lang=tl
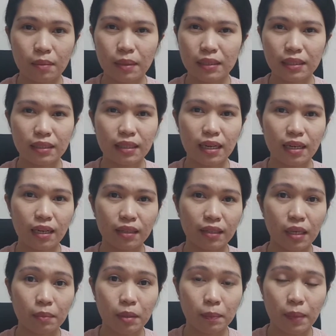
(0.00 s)
As in talagang
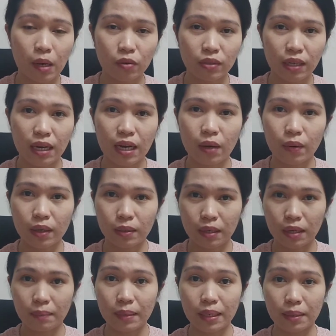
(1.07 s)
never pa ako nakahawak
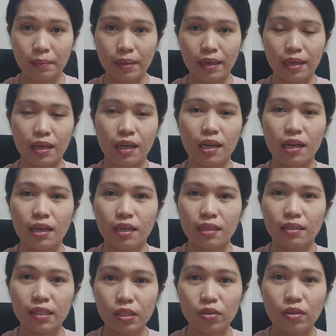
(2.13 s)
ng manibela.
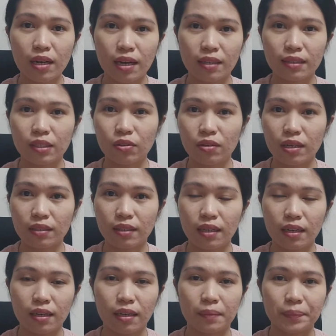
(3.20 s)
Dito lang, dito lang
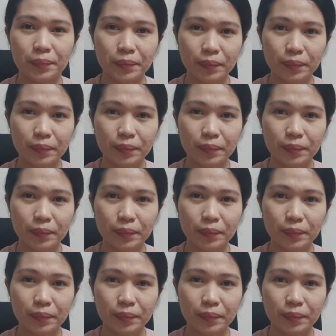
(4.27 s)
talaga.